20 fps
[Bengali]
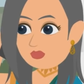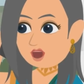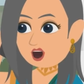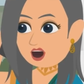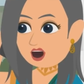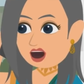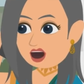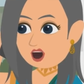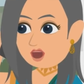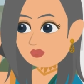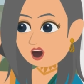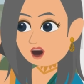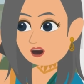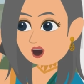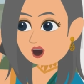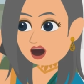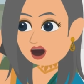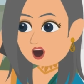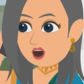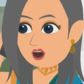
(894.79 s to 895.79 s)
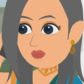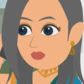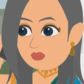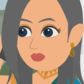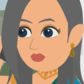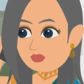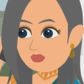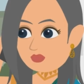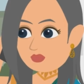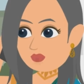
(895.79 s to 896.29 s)
হ্যালো প্রকাশ
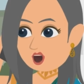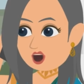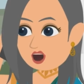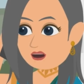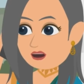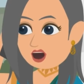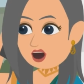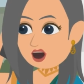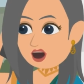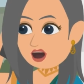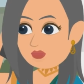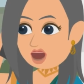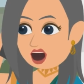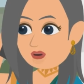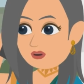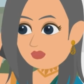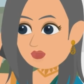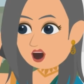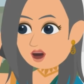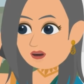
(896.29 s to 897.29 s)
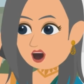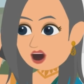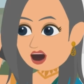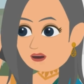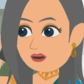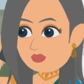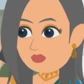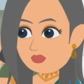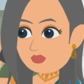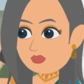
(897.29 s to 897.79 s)
কেমন আছিস বাবা
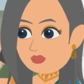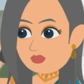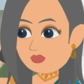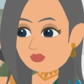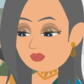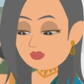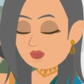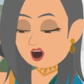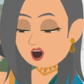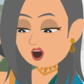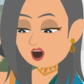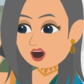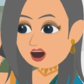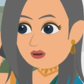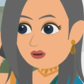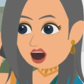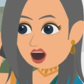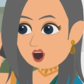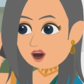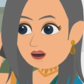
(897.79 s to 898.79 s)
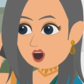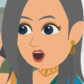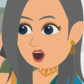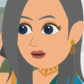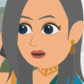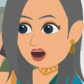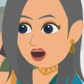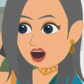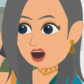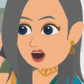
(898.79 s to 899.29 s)
অনেক দিন হয়ে
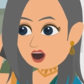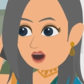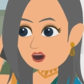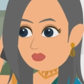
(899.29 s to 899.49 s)
গেল